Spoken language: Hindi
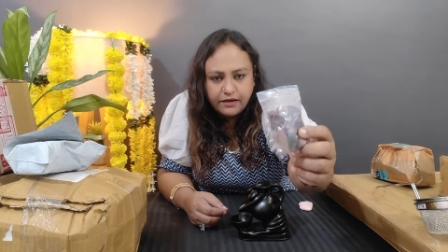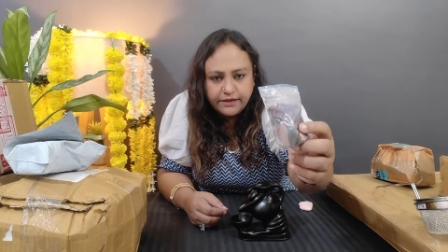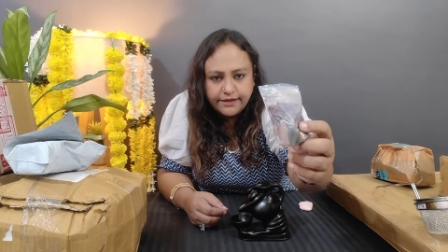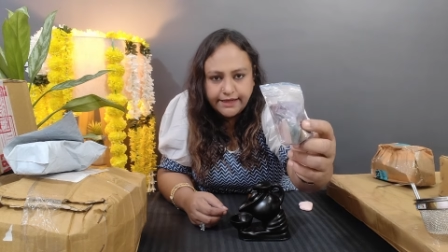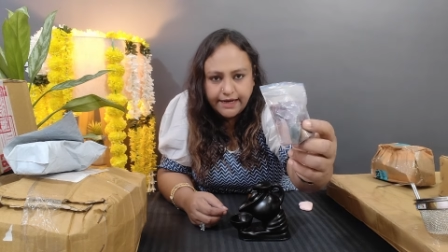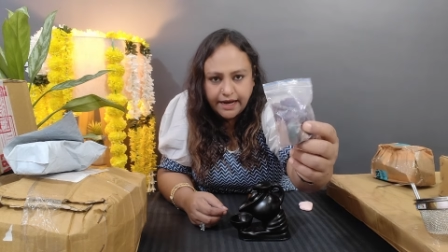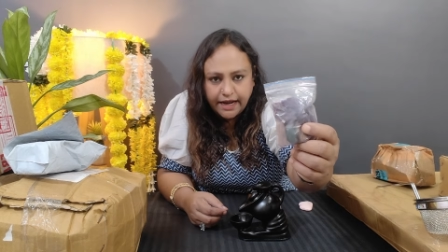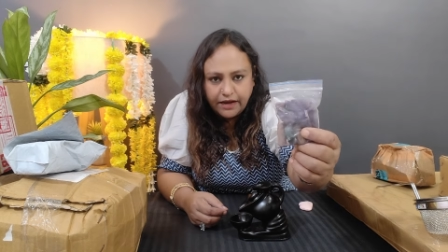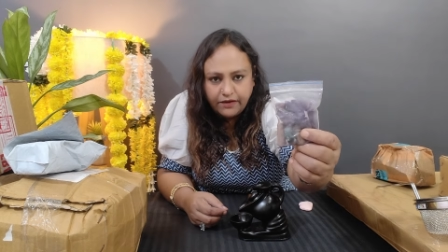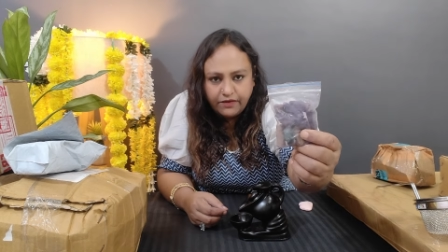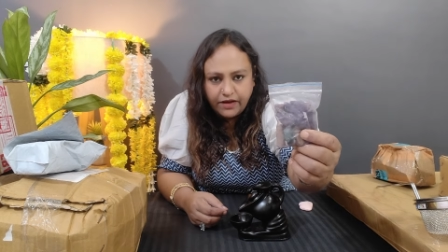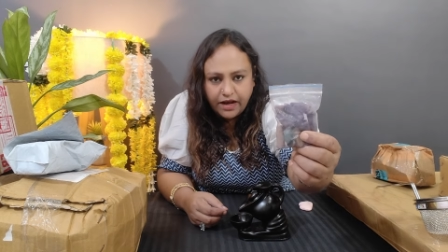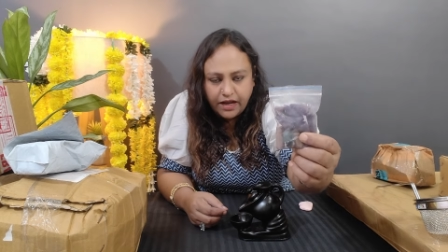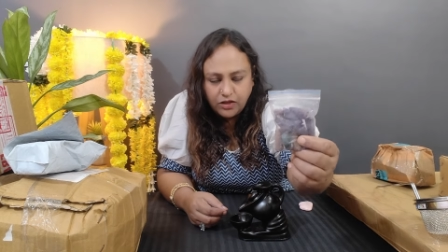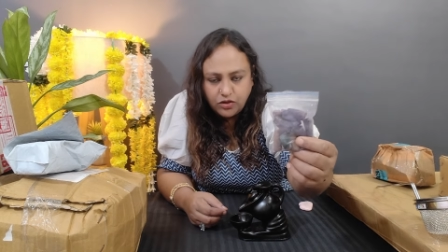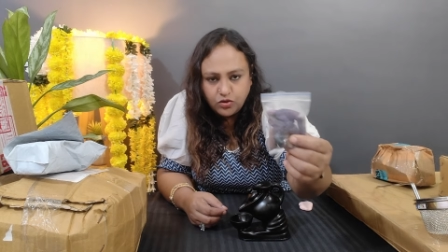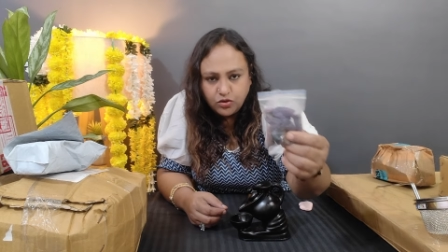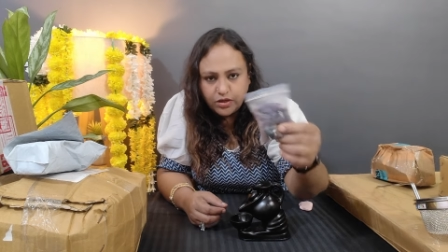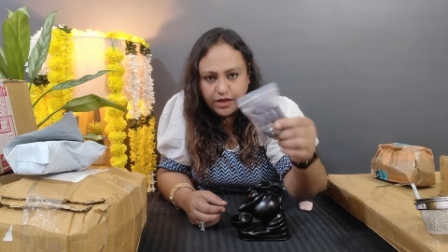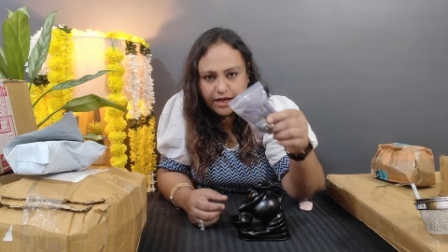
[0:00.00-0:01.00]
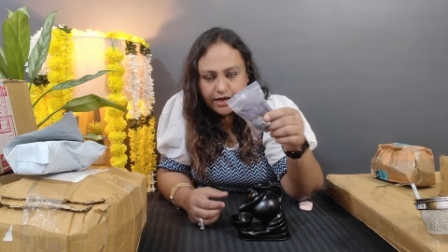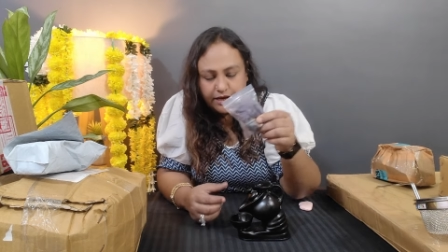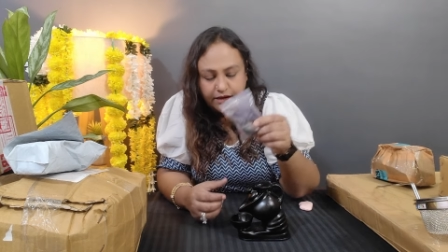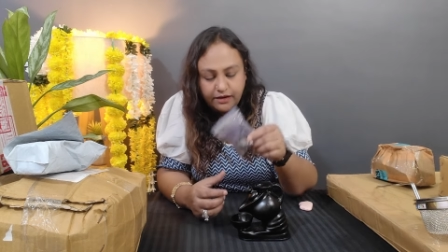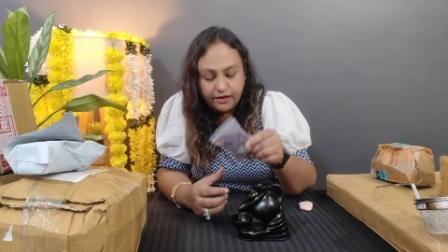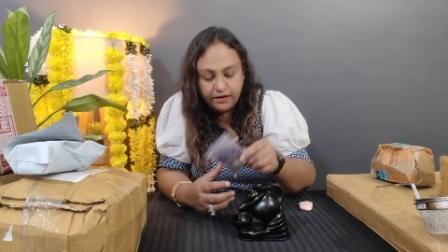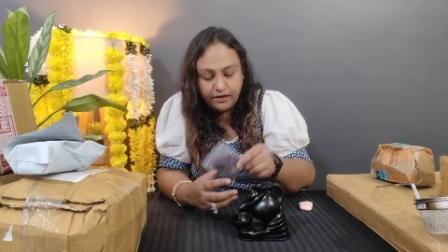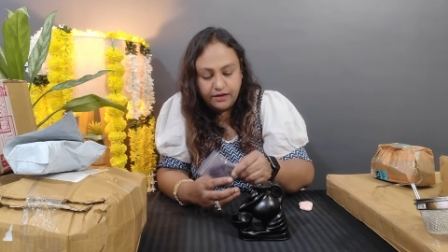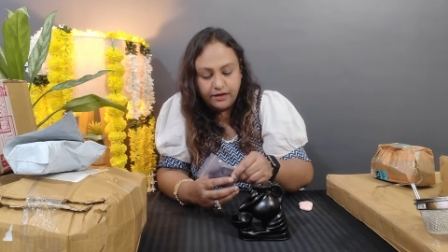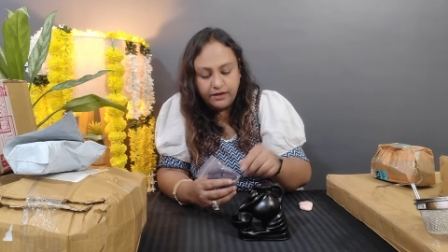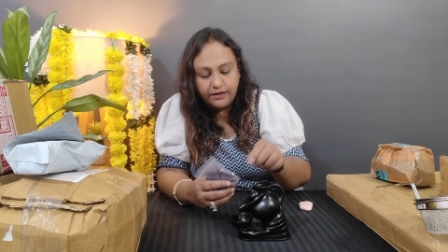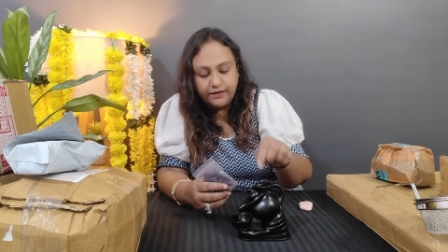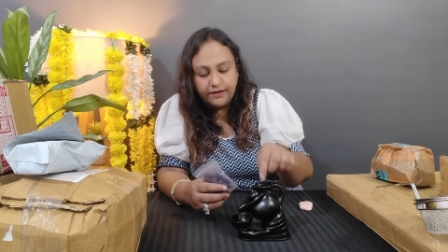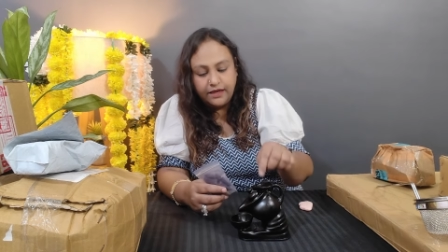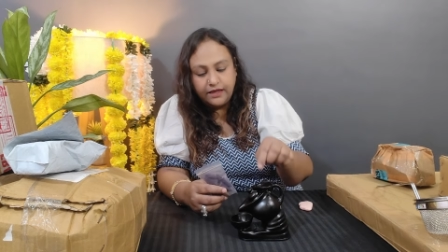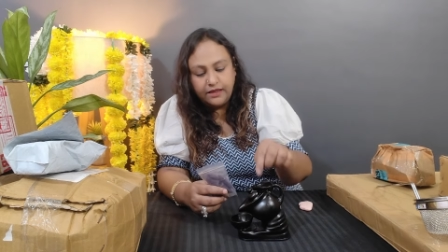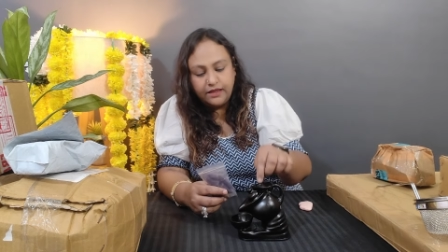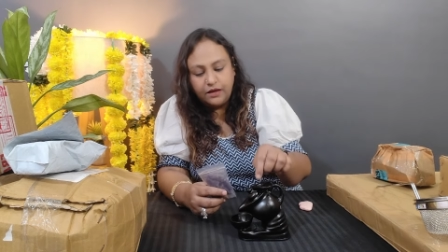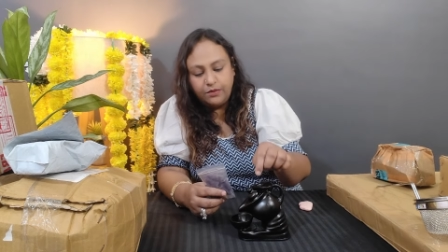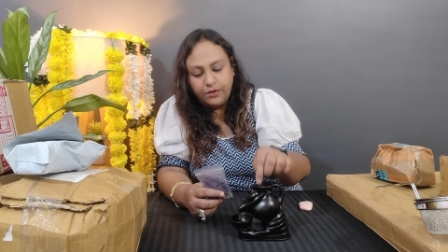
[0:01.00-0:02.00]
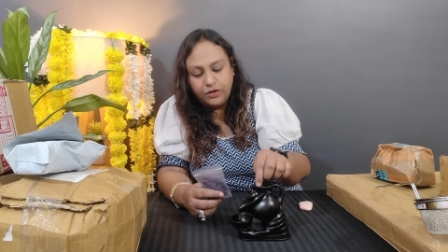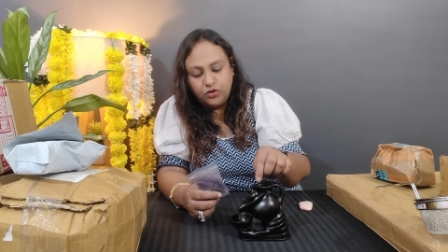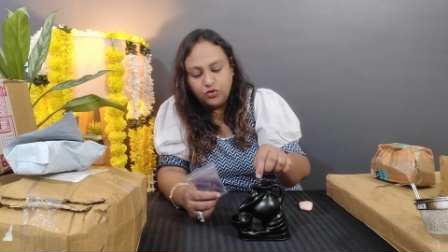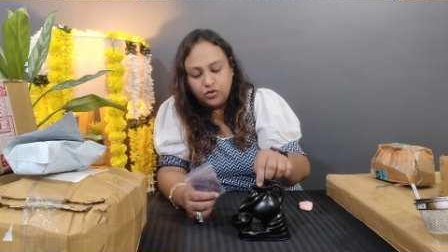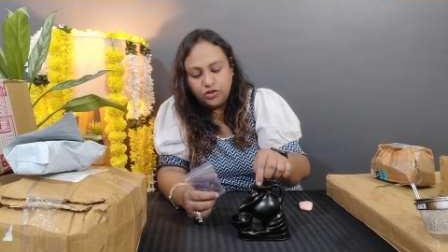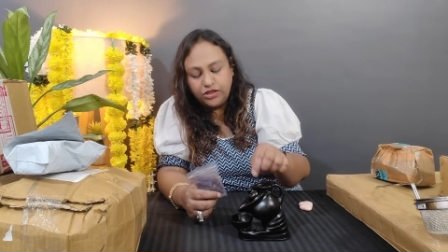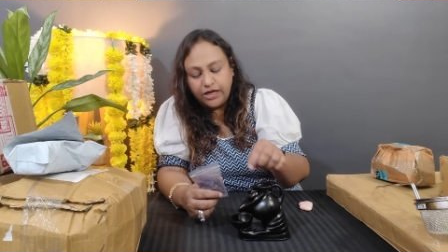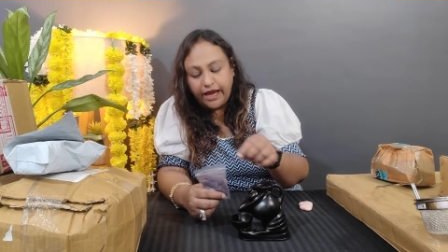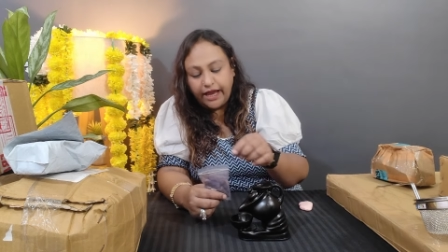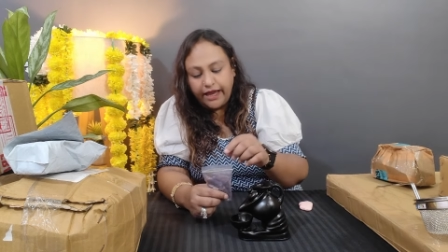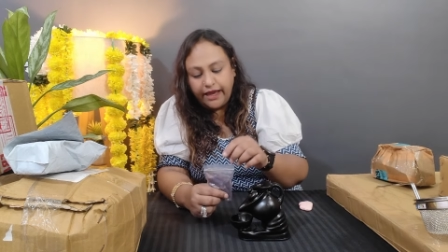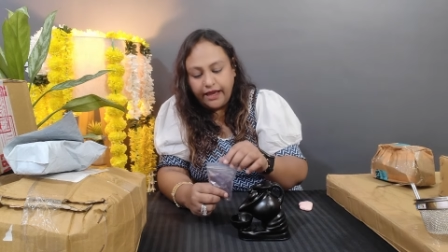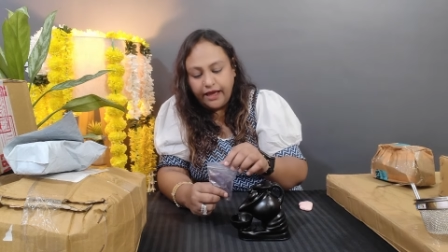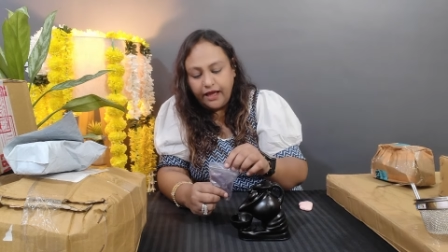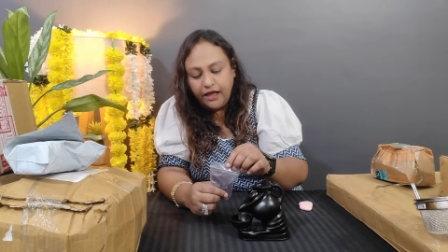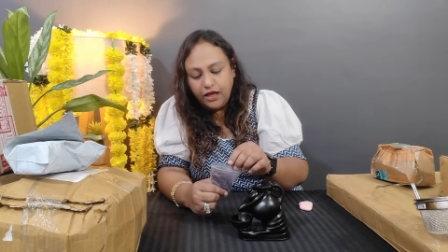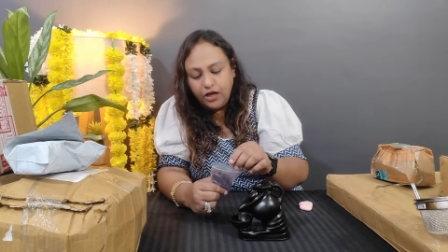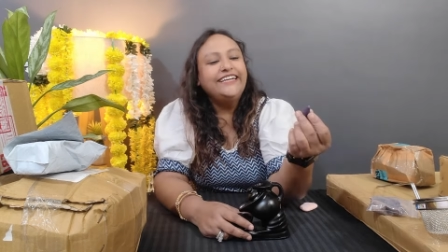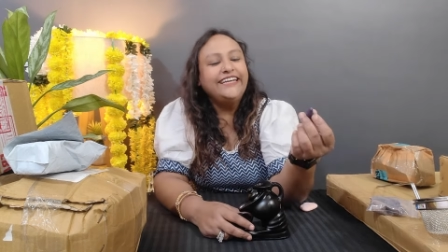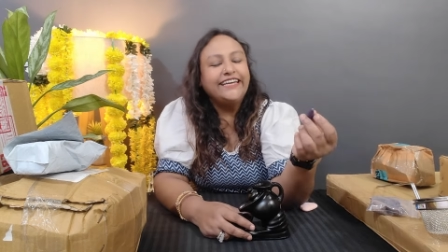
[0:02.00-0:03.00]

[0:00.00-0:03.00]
जलाने वाला जो कैन इसके अंदर में जो जाएगा